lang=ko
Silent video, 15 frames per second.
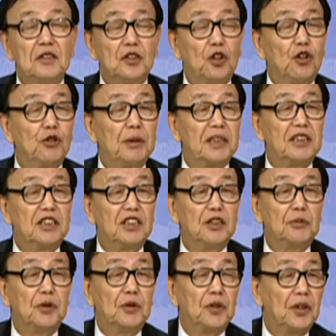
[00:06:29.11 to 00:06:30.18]

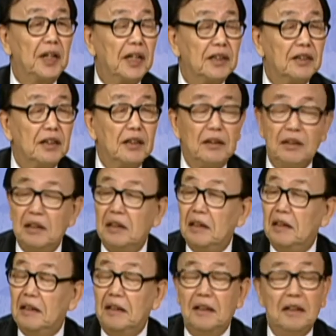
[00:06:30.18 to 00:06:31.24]
1975년에 그
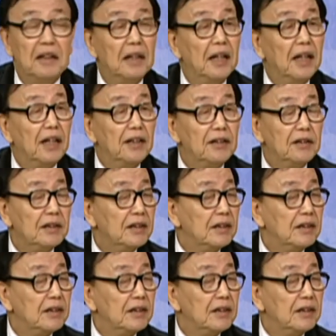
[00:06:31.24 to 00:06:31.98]
에,